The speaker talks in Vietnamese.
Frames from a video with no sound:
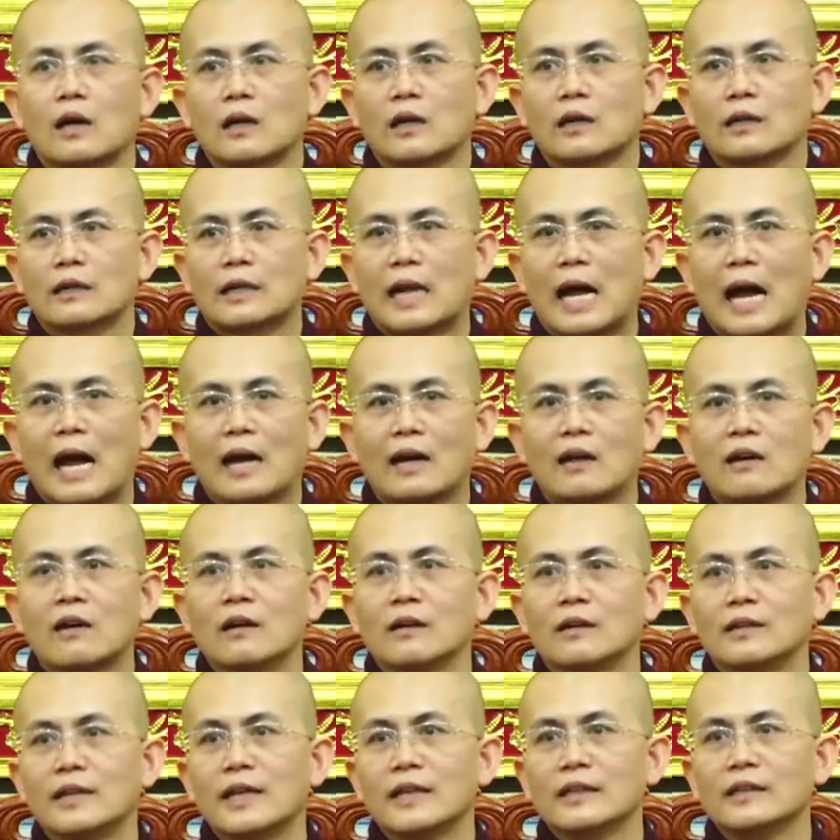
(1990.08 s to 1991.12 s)
đã
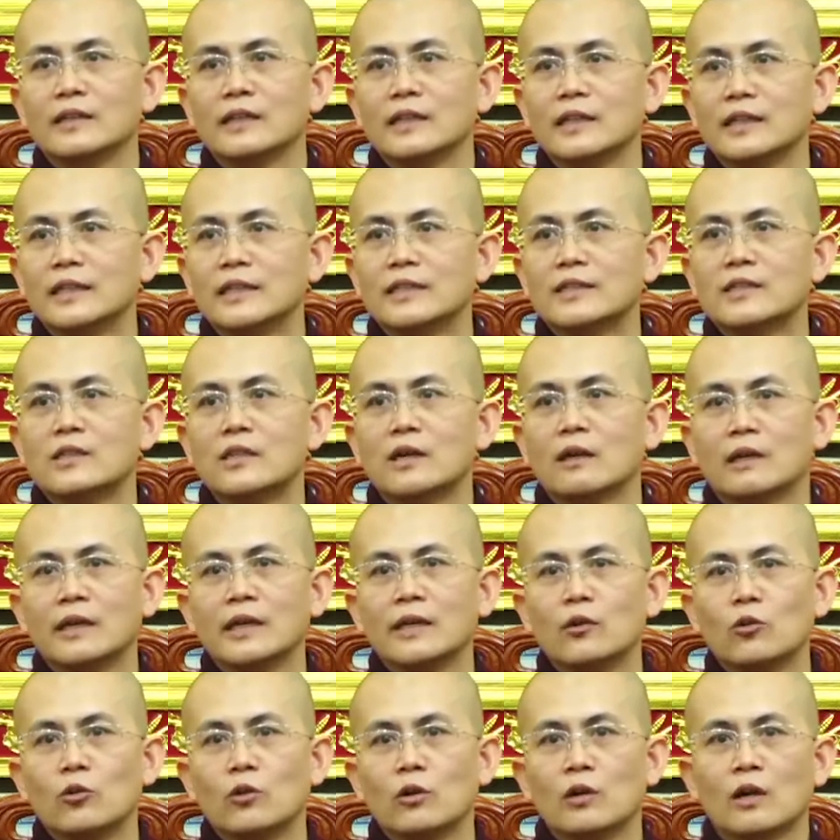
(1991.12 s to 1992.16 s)
khởi lên cái ý sở
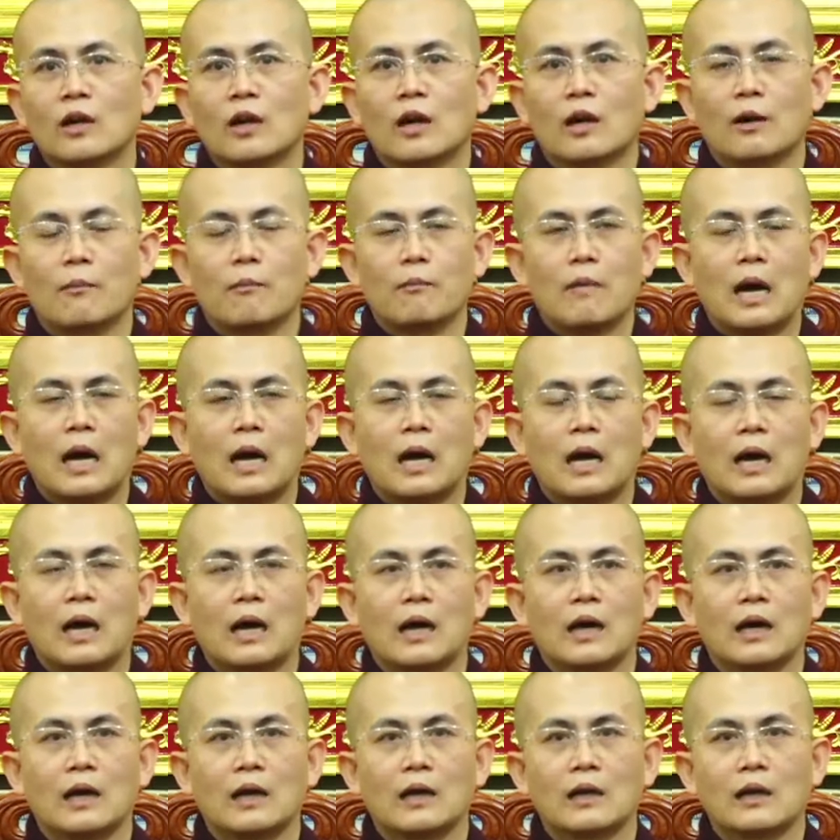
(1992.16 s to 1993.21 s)
hữu mà
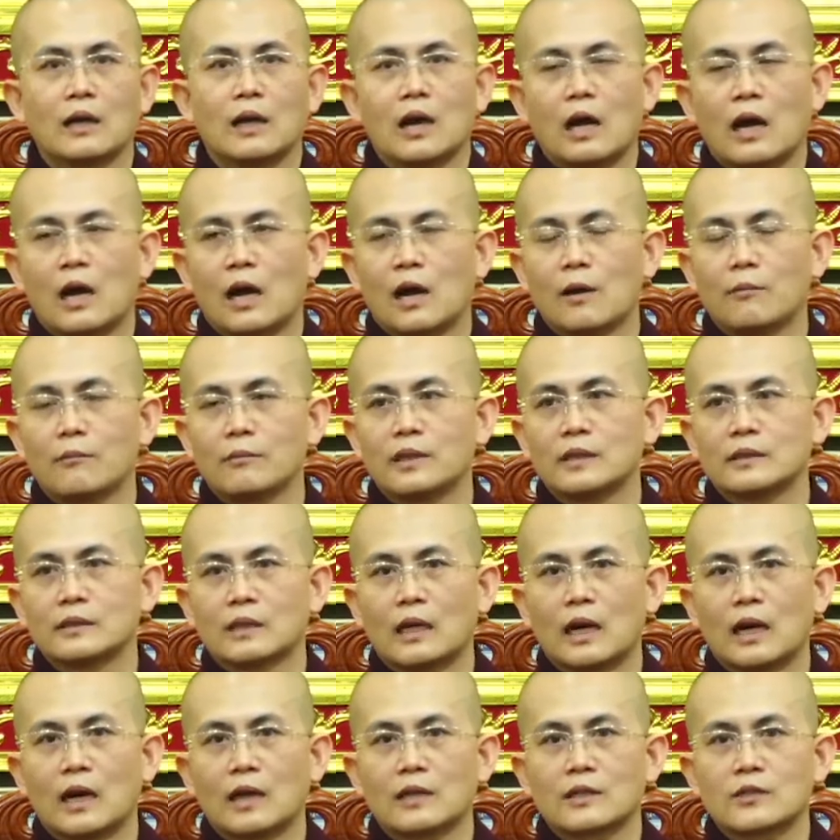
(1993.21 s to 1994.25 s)
à, mình
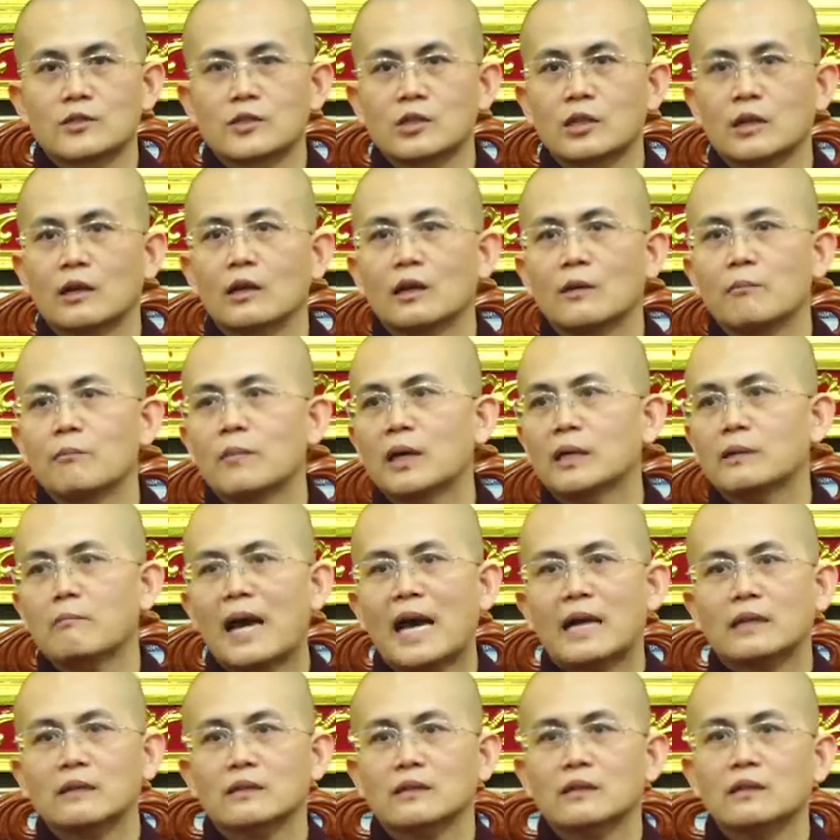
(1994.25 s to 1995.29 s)
à, sợ mất
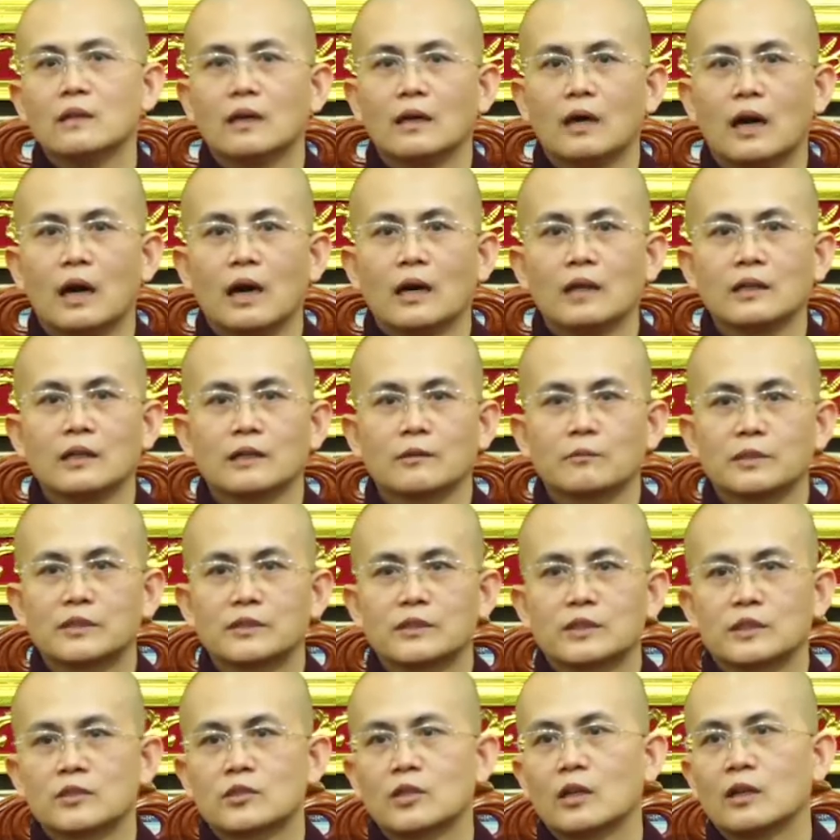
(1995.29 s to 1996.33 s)
mát người ấy mình
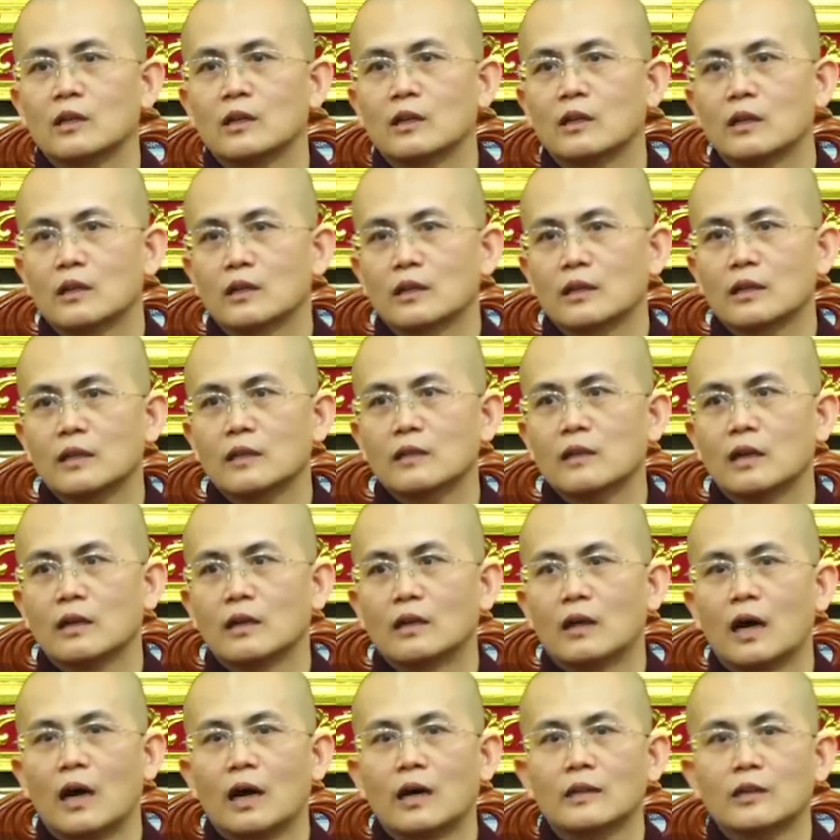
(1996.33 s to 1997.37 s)
chỉ sợ cái người
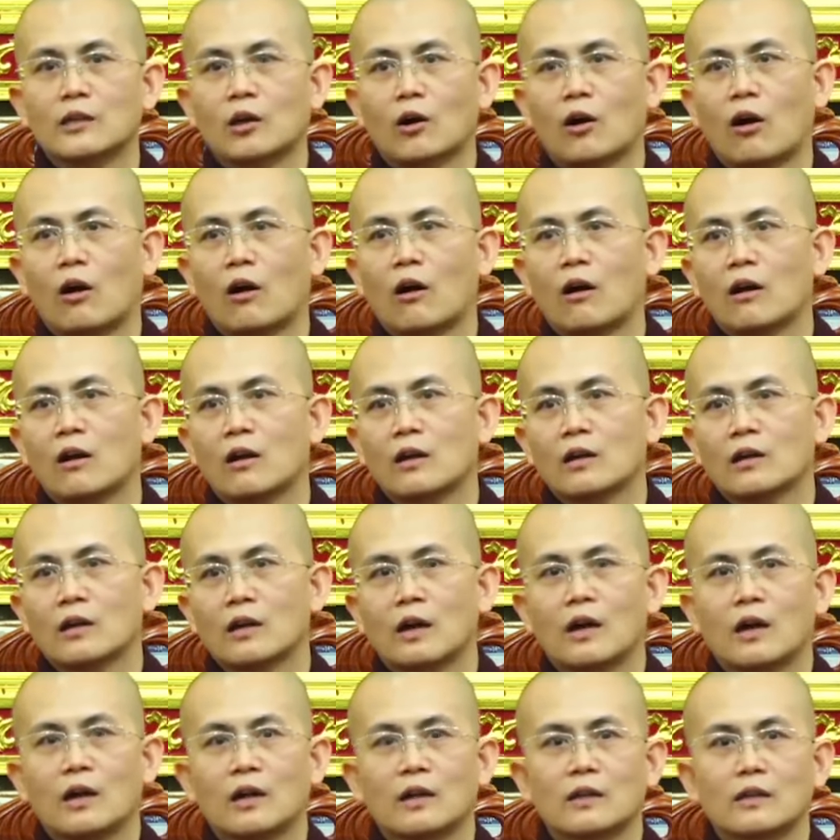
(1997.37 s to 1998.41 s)
ấy có
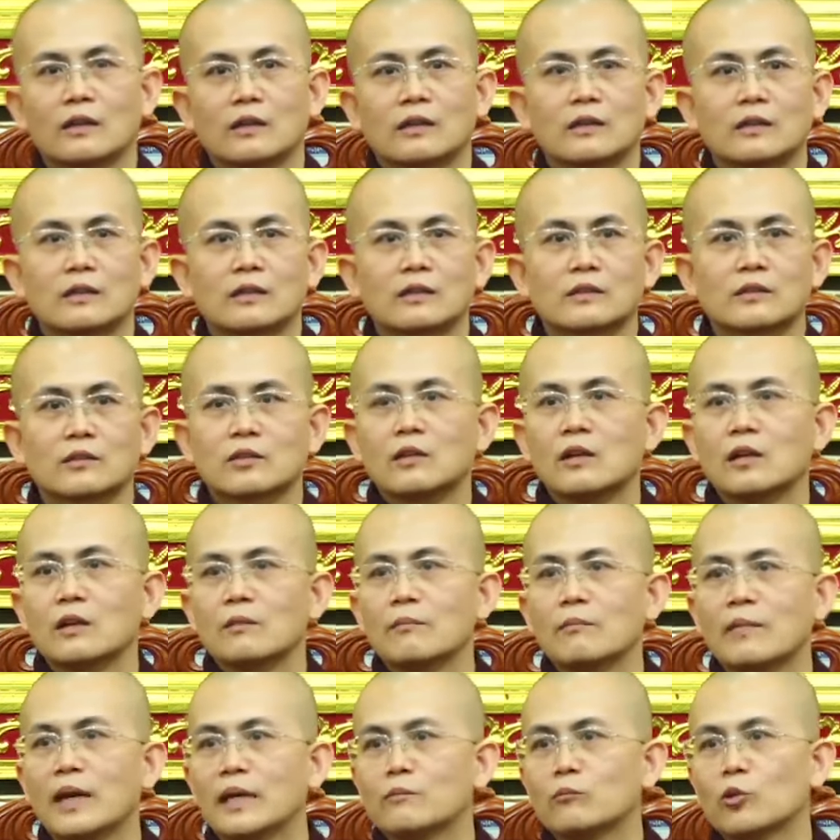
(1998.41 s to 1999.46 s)
à,
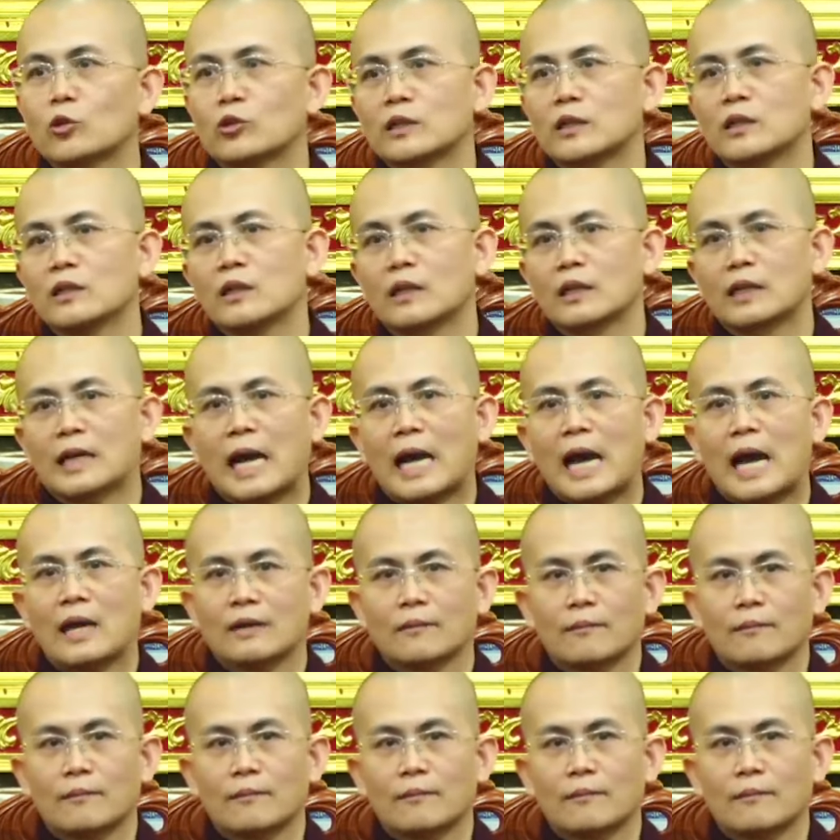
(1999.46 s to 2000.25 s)
thương mến một người khác